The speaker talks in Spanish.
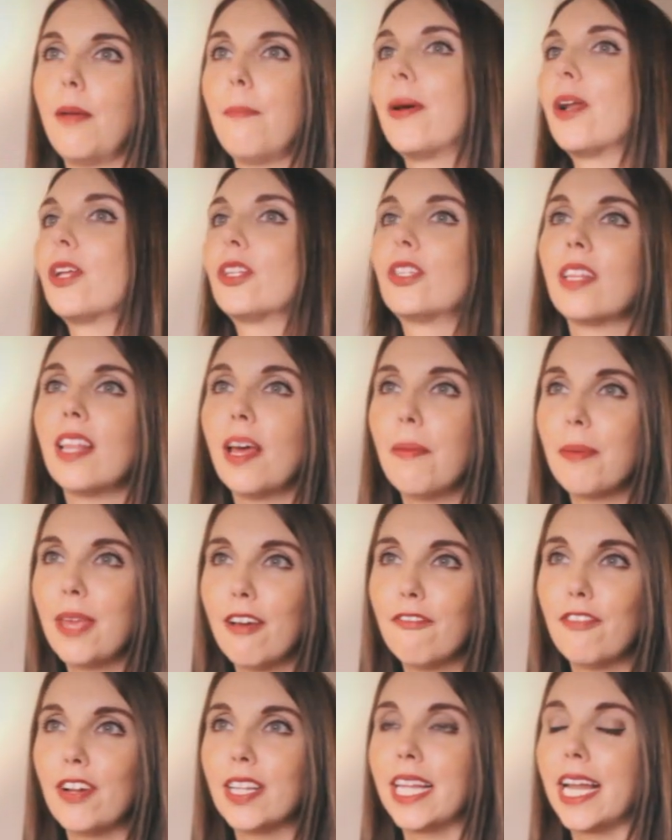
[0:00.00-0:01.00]
Pero todavía
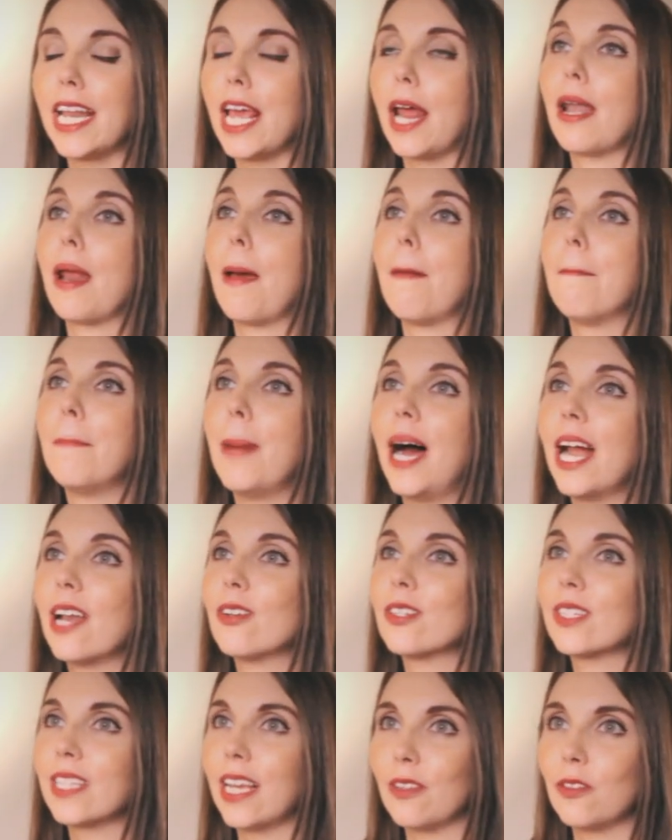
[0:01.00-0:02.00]
faltarían
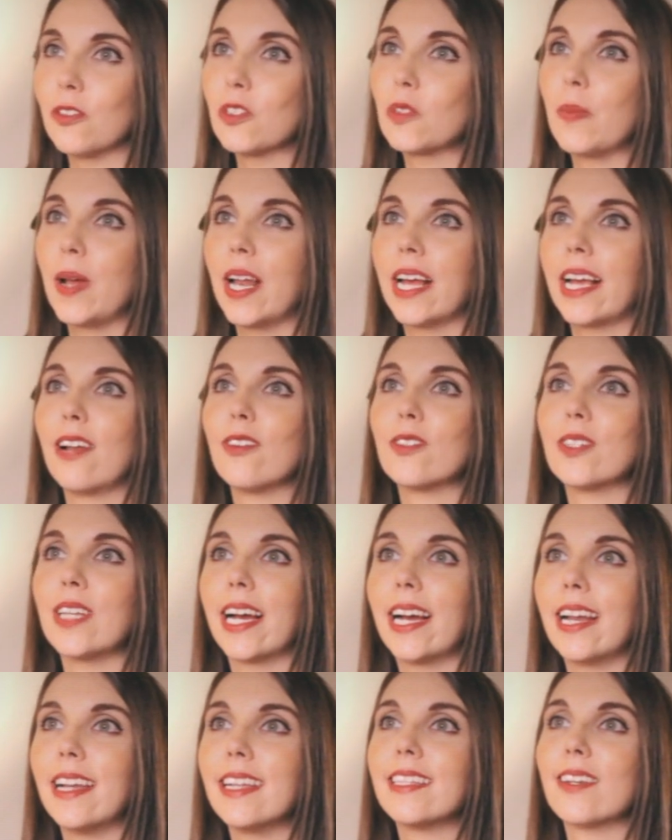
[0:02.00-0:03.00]
varios años para que Los
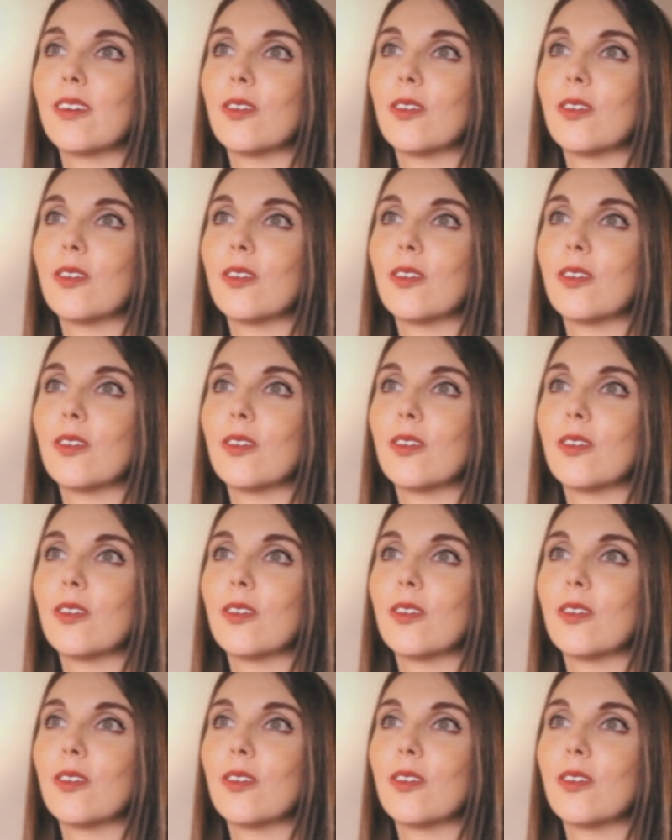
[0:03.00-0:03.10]
Ángeles se